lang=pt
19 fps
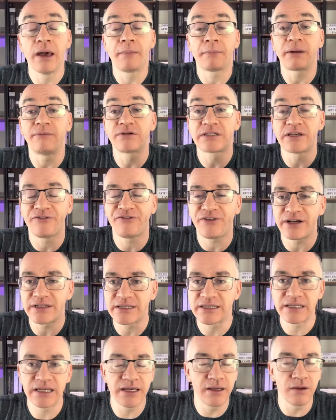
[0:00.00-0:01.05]
Para você
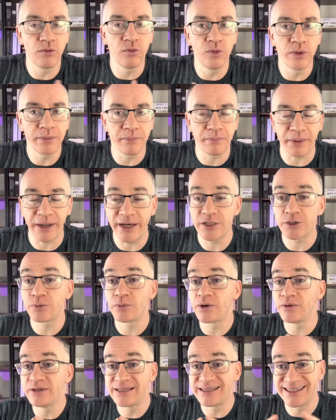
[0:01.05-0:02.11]
fazer um empréstimo,
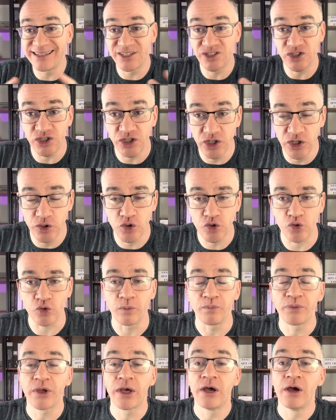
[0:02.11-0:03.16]
não existe isso